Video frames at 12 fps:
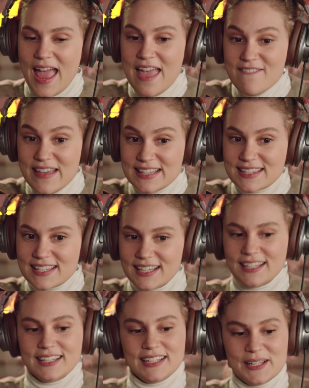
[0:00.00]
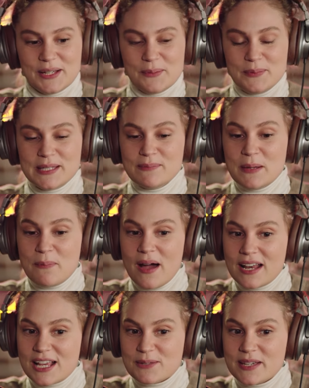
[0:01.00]
Evet, e, bizimle
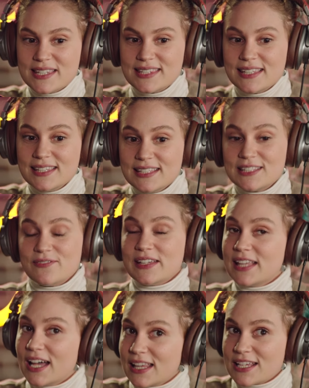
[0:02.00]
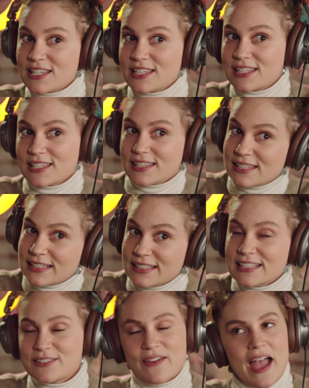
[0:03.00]
paylaşmak istediğiniz,
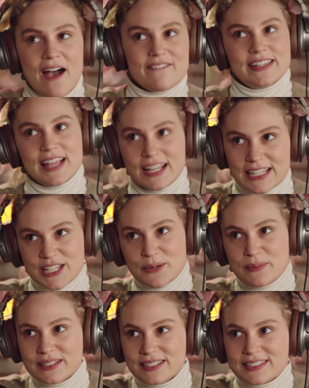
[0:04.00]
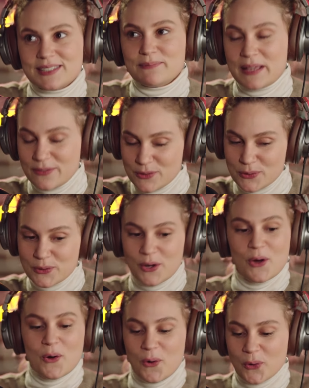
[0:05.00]
vedalaştığınız veya vedalaşamadığınız mevzu,
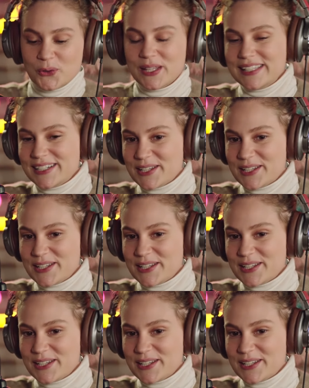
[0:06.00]
konu nedir